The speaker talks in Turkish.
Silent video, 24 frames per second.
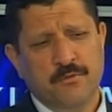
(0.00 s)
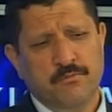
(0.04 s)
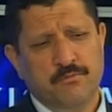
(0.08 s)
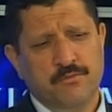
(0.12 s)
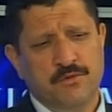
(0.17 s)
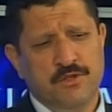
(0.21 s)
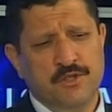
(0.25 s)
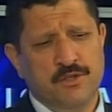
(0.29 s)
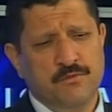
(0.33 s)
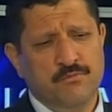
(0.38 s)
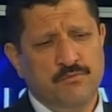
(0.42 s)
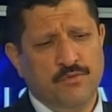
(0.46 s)

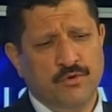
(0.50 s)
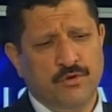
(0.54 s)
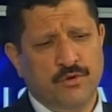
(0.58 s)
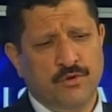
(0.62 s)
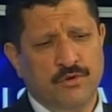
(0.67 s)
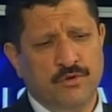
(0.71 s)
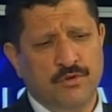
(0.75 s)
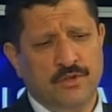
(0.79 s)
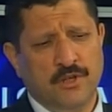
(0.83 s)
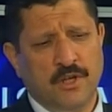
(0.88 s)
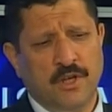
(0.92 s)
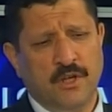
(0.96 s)
Bizim bu
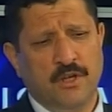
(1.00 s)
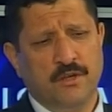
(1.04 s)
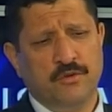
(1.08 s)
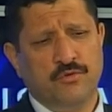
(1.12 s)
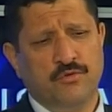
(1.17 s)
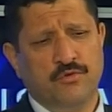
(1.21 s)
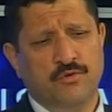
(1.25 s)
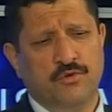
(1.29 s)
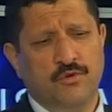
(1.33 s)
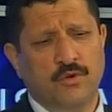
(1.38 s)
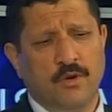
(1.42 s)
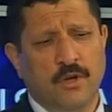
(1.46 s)
konuda
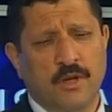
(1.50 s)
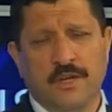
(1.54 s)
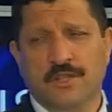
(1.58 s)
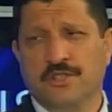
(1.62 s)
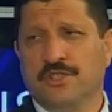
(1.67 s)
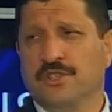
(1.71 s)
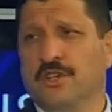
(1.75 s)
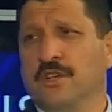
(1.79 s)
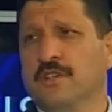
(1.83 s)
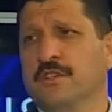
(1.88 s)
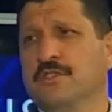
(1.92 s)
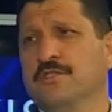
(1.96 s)
gölet
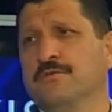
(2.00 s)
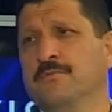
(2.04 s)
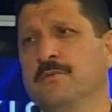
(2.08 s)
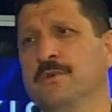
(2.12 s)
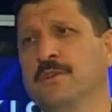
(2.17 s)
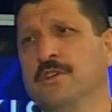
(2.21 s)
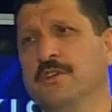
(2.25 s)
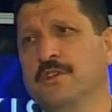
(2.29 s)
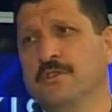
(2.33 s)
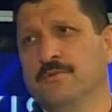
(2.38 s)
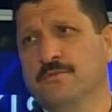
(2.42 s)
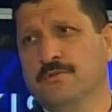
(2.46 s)

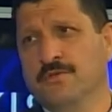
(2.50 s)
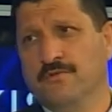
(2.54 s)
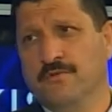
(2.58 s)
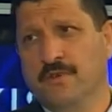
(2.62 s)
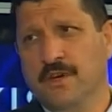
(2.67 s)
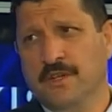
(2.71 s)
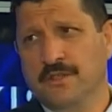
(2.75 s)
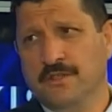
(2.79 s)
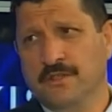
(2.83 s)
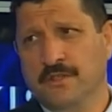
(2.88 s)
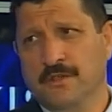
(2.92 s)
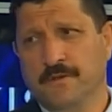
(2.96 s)
çalışmalarımız
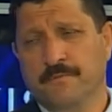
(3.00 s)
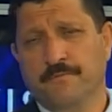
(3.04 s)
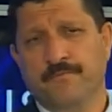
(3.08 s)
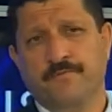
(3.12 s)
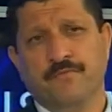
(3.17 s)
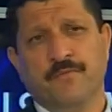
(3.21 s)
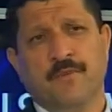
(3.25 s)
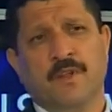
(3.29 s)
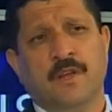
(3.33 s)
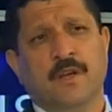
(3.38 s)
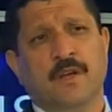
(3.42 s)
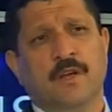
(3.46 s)
var. Hı hı.
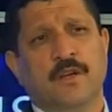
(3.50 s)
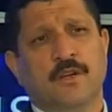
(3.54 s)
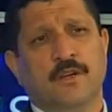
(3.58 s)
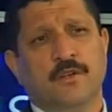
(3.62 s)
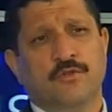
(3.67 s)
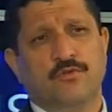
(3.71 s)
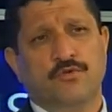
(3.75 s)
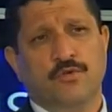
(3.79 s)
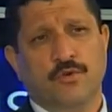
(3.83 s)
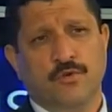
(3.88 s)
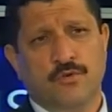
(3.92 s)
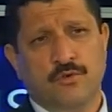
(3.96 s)

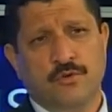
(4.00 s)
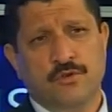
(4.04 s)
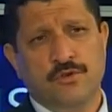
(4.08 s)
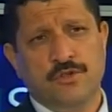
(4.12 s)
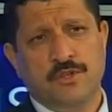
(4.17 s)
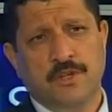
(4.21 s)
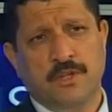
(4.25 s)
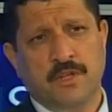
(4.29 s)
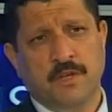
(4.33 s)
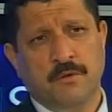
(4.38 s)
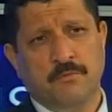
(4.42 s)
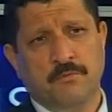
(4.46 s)
Çok
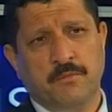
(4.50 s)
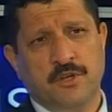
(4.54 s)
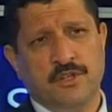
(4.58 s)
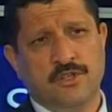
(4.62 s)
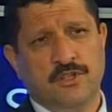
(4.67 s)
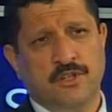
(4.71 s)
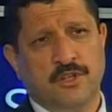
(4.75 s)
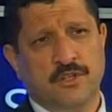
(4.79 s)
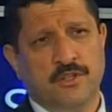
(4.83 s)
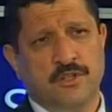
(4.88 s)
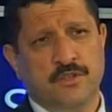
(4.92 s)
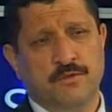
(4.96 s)
önceden
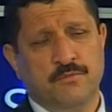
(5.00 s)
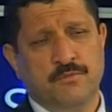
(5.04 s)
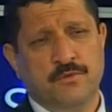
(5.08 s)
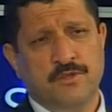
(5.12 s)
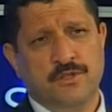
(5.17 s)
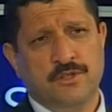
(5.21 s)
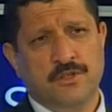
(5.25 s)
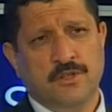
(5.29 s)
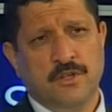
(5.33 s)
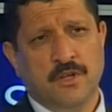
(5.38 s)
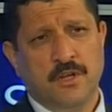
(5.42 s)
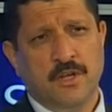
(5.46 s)

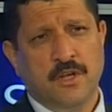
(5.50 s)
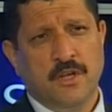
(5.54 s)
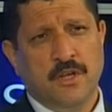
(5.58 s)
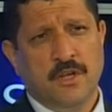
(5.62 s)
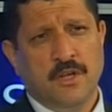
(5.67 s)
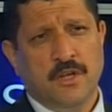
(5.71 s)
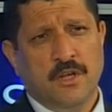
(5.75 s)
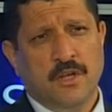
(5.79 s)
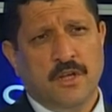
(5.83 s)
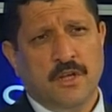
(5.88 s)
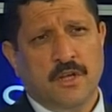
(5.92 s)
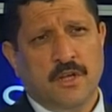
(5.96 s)
başladığımız
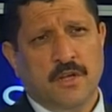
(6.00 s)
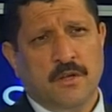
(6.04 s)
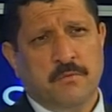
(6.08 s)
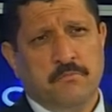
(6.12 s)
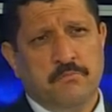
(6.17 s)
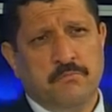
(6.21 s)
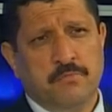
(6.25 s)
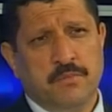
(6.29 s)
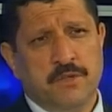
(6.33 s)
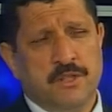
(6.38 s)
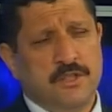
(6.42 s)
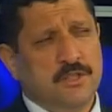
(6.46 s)

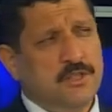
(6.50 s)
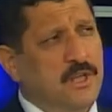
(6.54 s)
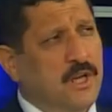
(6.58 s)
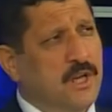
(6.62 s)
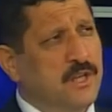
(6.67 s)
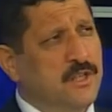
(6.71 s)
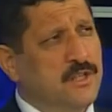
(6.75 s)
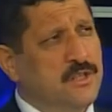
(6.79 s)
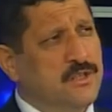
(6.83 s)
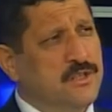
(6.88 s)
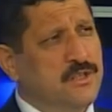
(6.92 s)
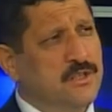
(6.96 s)
bir
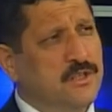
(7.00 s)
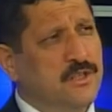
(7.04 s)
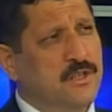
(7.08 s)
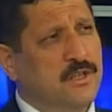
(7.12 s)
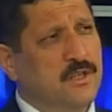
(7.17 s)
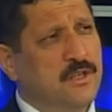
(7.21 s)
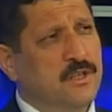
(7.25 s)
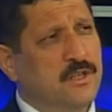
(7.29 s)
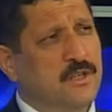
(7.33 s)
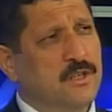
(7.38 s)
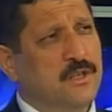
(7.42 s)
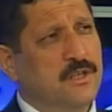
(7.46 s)

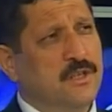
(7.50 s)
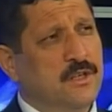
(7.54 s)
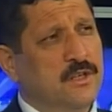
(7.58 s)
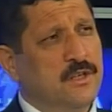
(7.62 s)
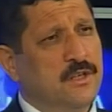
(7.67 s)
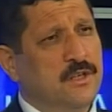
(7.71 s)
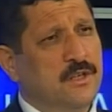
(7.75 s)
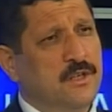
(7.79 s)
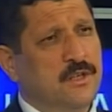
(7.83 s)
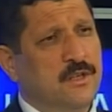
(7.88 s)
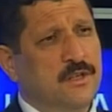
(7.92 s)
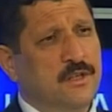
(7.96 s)
tanesini
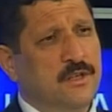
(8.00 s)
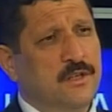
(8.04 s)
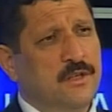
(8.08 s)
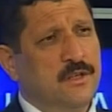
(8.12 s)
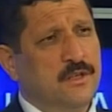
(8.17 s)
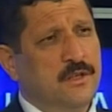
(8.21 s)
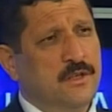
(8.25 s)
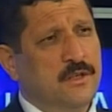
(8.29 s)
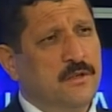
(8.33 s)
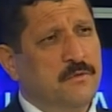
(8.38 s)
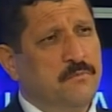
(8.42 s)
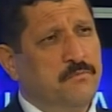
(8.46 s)
e,
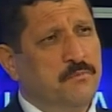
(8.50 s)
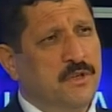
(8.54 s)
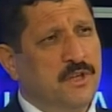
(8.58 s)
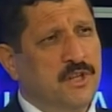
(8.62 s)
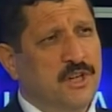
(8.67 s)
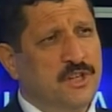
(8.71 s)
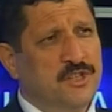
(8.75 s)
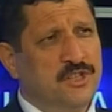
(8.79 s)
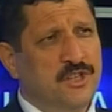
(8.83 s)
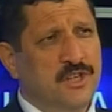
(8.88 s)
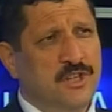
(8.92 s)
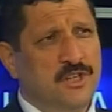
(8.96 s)

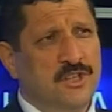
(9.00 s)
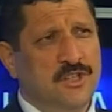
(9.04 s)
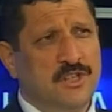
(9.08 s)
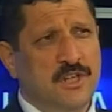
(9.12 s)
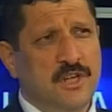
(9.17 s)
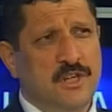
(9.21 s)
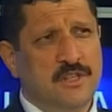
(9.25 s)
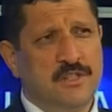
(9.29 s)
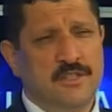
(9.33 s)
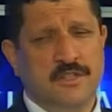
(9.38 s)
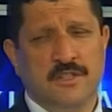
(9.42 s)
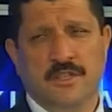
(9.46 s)
birkaç ay
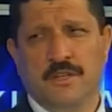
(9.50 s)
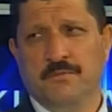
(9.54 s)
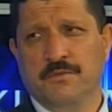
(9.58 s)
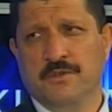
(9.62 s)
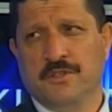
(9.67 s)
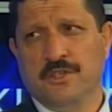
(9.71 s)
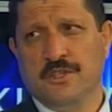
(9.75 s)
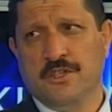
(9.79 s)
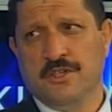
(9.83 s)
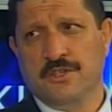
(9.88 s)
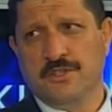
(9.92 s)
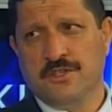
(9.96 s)
içerisinde
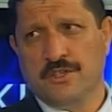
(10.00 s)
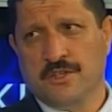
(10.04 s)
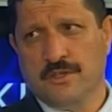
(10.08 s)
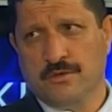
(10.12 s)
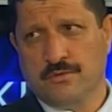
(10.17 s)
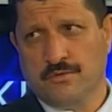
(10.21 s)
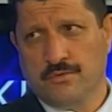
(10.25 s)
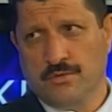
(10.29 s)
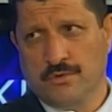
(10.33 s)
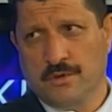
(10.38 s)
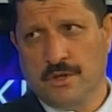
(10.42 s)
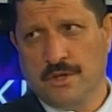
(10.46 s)

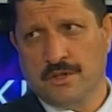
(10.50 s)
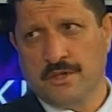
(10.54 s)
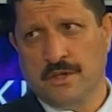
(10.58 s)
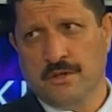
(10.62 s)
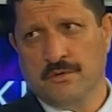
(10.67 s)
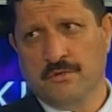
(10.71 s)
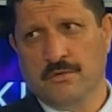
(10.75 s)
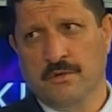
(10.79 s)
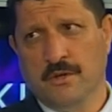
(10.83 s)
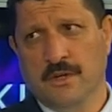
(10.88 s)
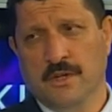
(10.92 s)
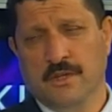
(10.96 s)
bitireceğiz. Dur
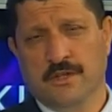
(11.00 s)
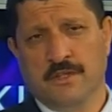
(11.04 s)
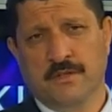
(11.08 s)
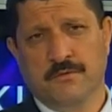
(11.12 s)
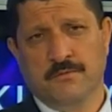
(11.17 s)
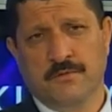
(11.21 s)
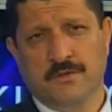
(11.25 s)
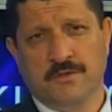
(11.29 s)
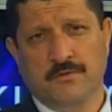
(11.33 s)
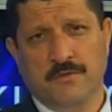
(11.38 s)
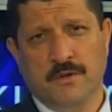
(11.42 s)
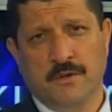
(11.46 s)
Hasan
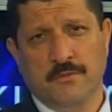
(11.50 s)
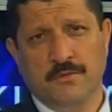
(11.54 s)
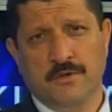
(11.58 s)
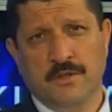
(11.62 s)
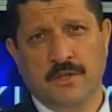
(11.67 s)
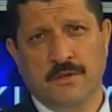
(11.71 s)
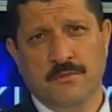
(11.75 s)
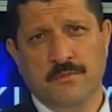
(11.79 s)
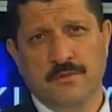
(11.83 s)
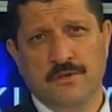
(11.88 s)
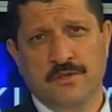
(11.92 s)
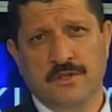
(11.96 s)
göletimiz var. Bu
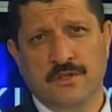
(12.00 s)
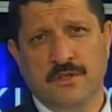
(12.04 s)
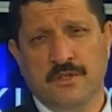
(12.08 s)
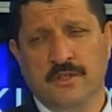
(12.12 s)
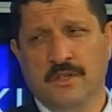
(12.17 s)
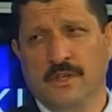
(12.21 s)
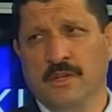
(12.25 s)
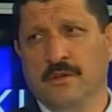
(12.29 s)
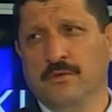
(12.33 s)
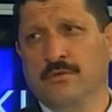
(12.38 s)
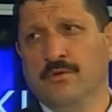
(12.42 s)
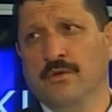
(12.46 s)
Demirci'nin
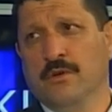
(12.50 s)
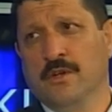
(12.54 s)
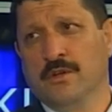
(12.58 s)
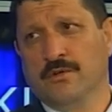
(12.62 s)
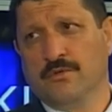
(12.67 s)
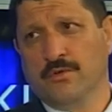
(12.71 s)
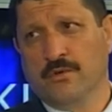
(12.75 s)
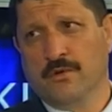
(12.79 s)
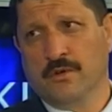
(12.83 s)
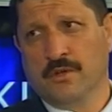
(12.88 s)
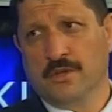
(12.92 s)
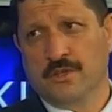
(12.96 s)
ilk
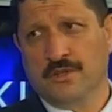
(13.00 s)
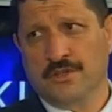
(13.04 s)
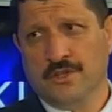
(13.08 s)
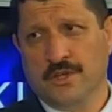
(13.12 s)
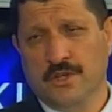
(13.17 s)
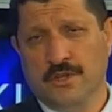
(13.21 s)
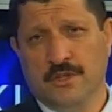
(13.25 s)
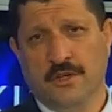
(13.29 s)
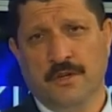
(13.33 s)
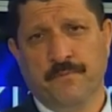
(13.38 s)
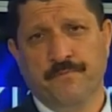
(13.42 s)
göleti olacak.